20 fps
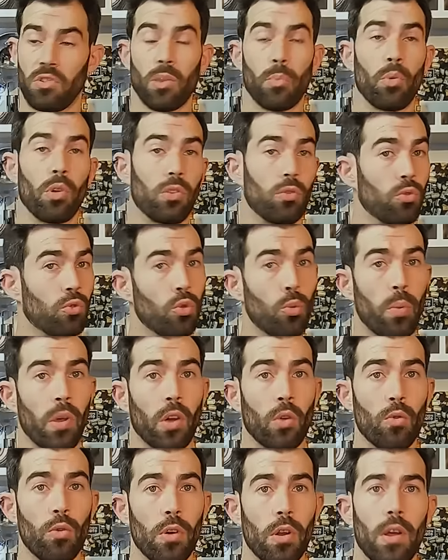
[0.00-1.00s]
Ça peut être
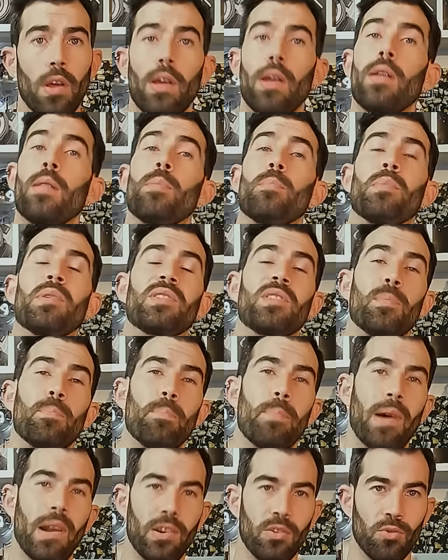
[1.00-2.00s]
super cool mais c'est
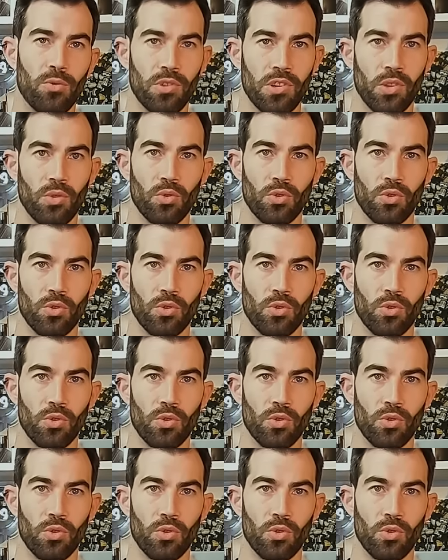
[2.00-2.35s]
pas le sujet